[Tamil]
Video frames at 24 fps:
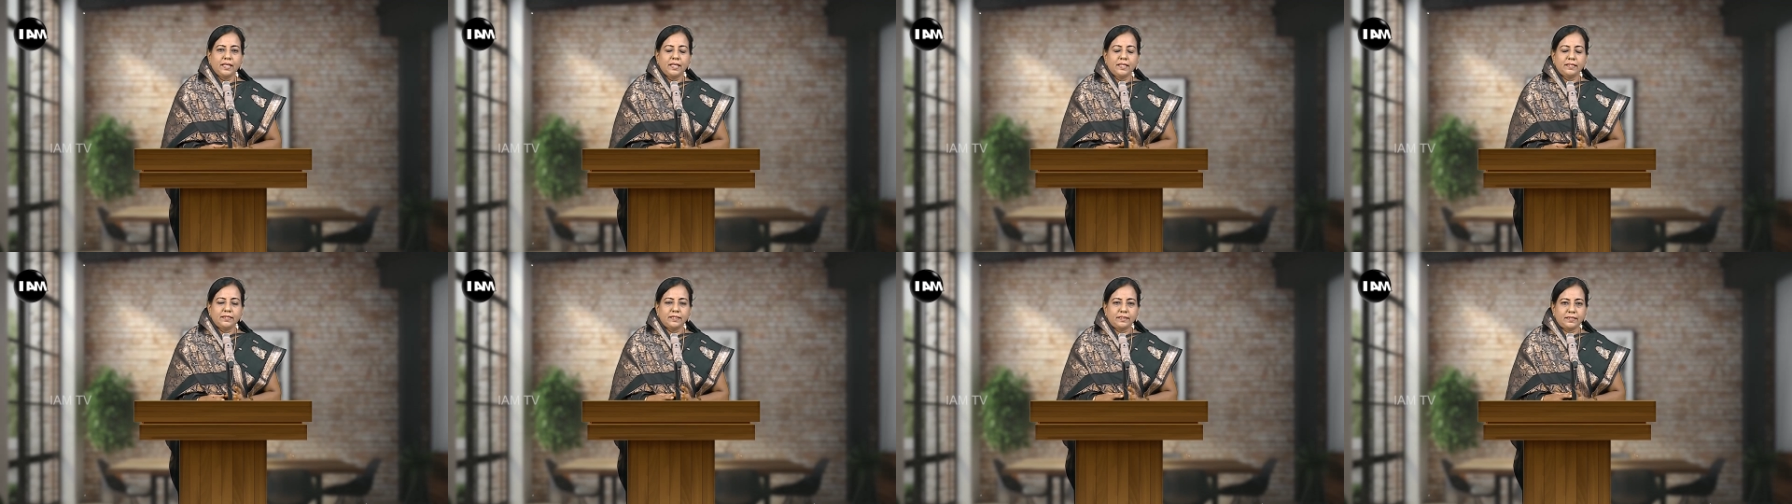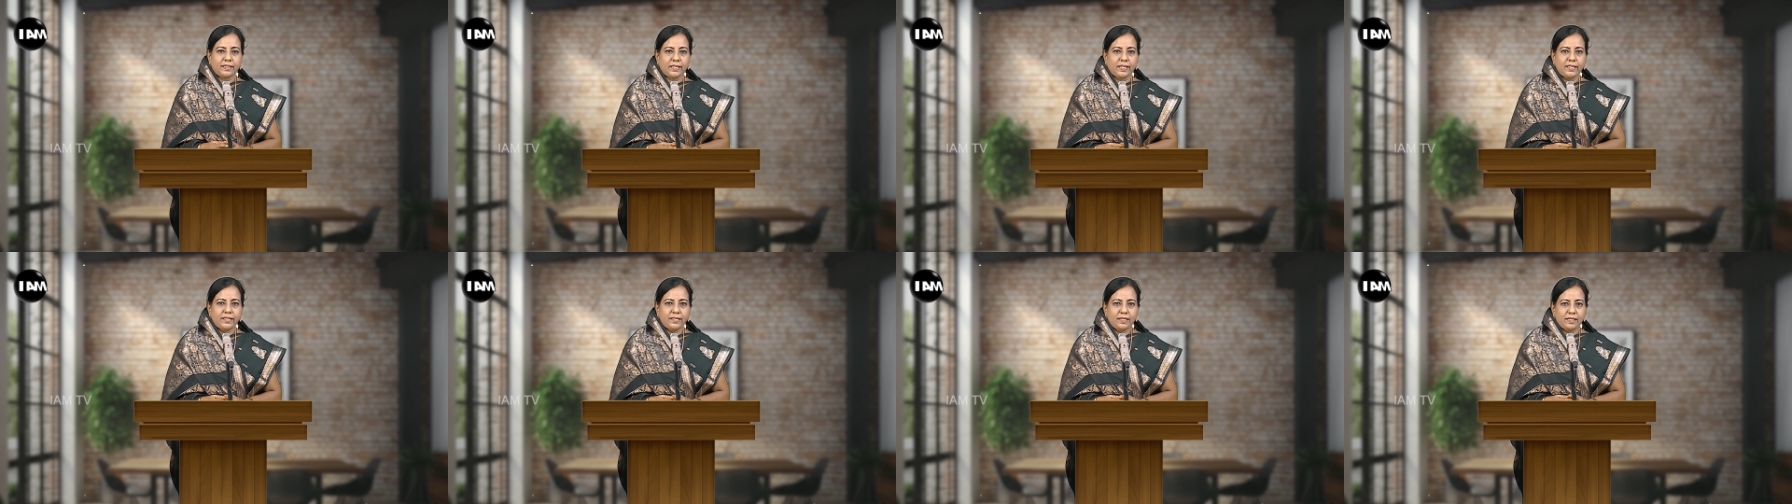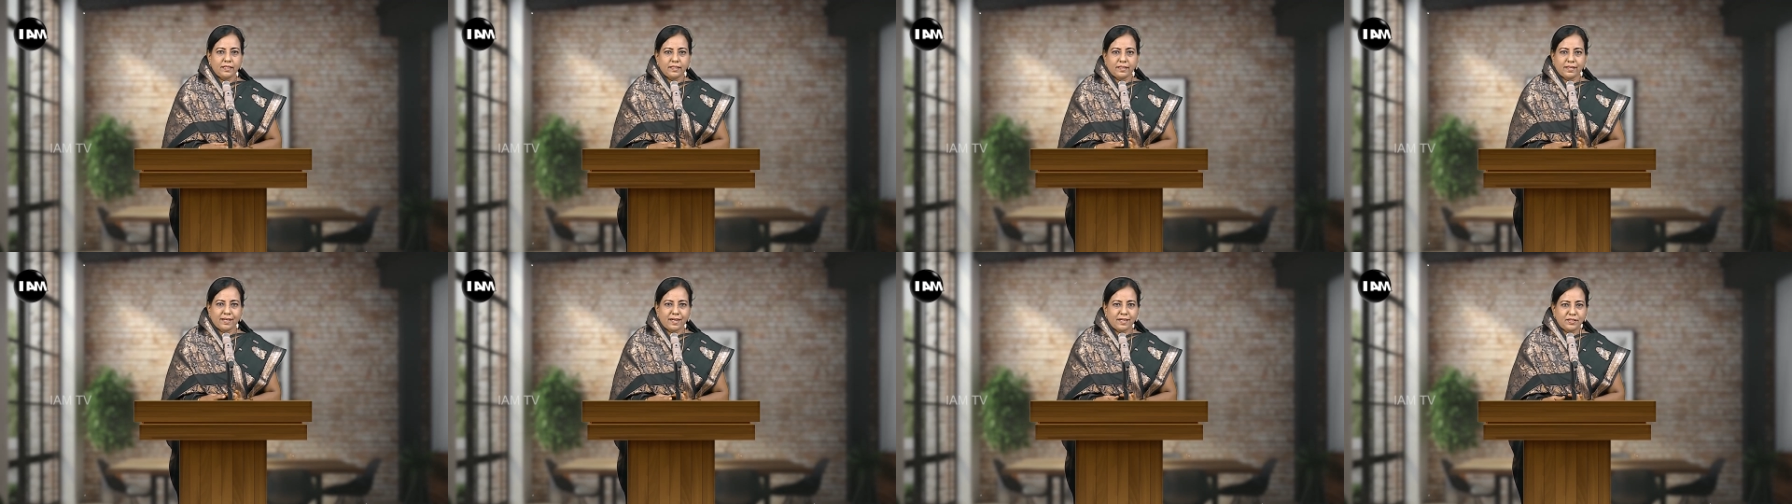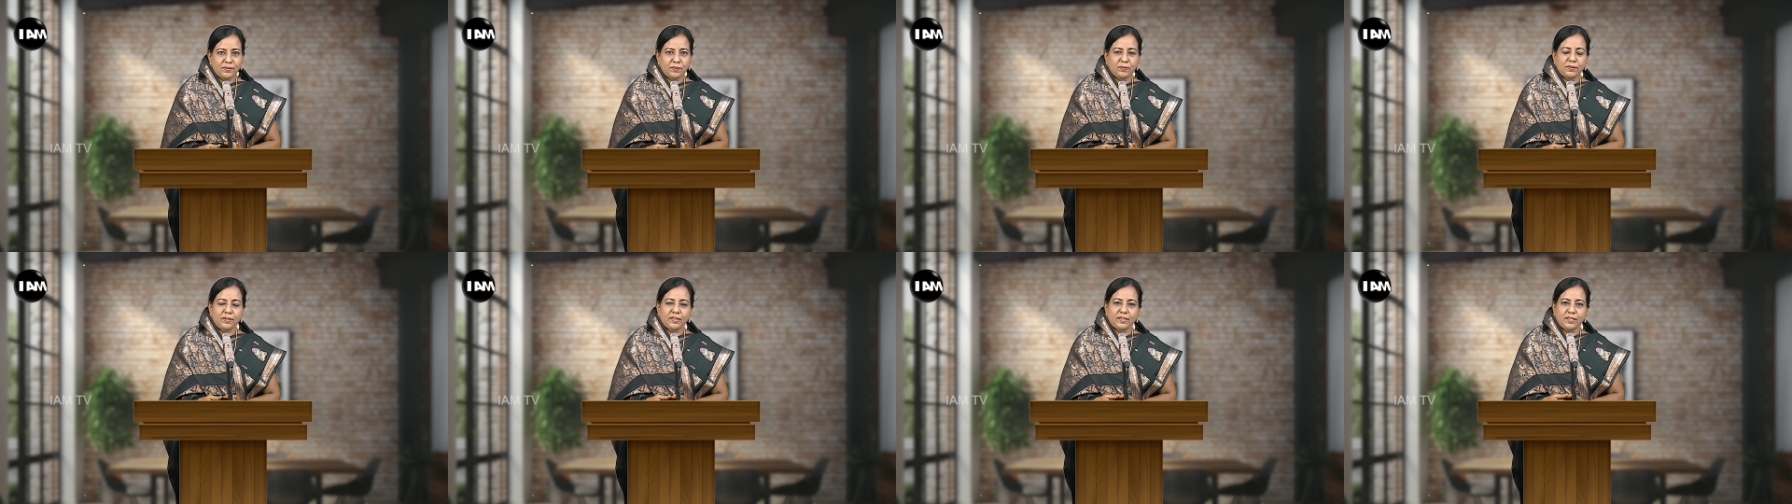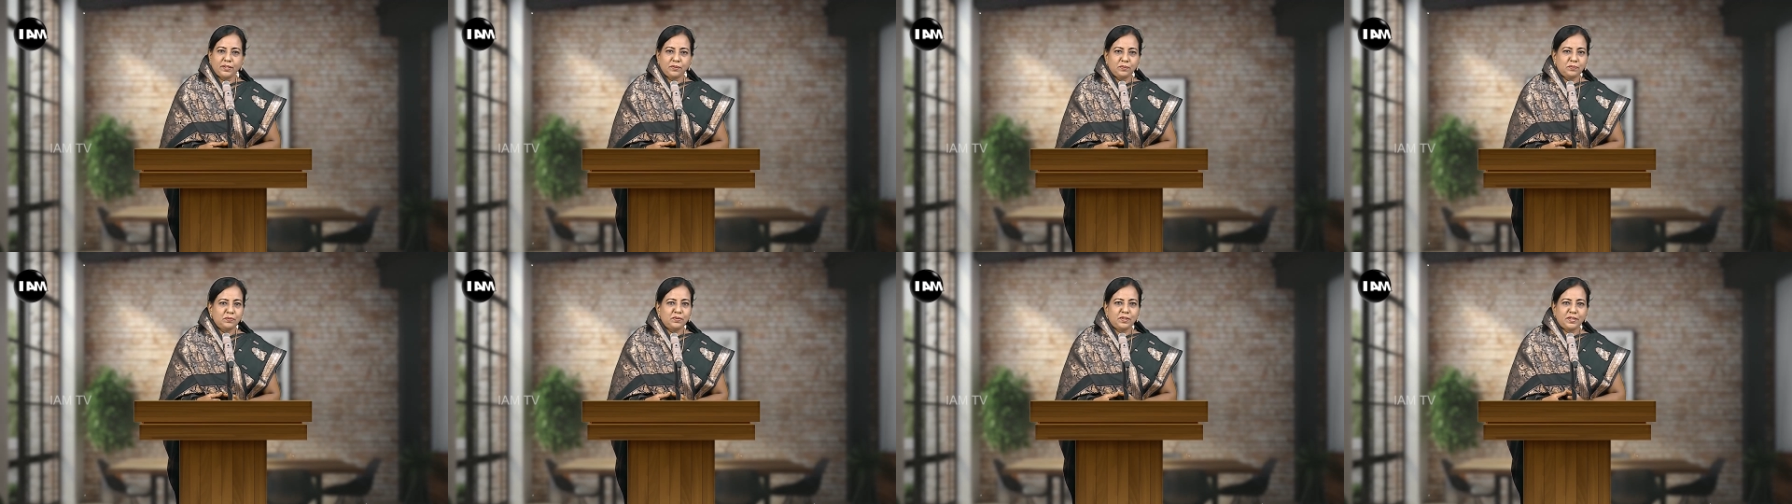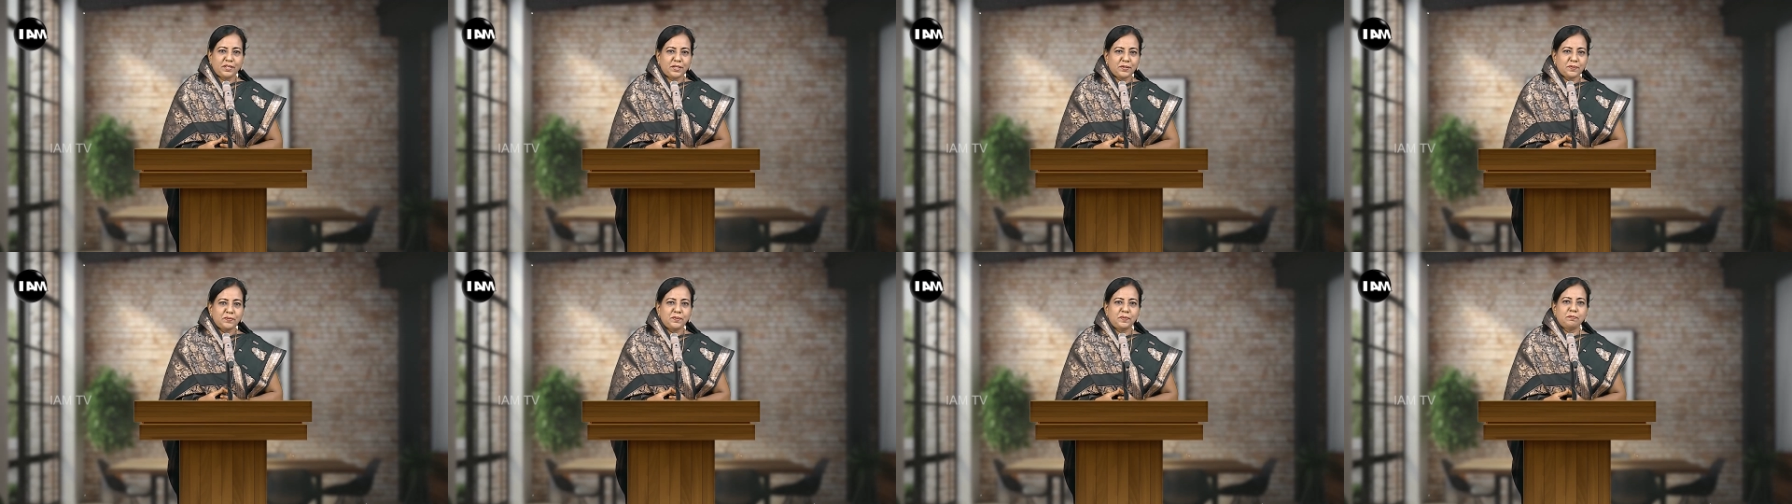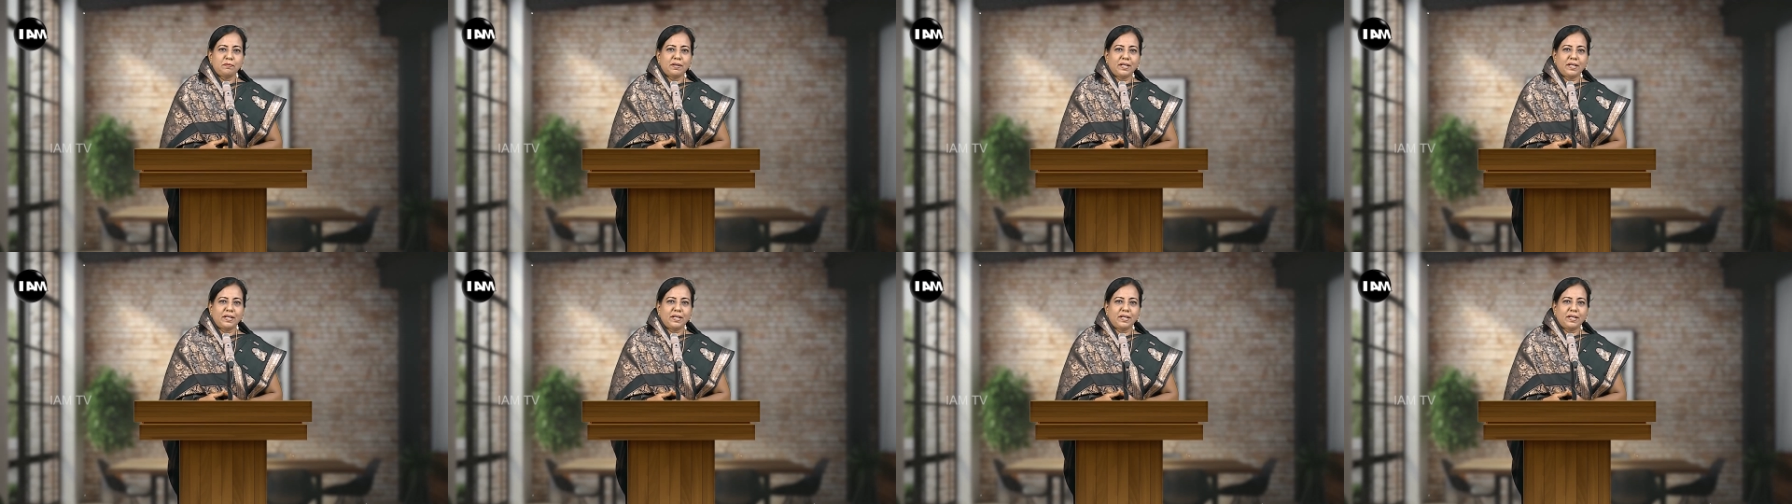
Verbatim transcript: இந்த டைட்டிலை கேட்ட உடனே உங்களுக்கே ஒரு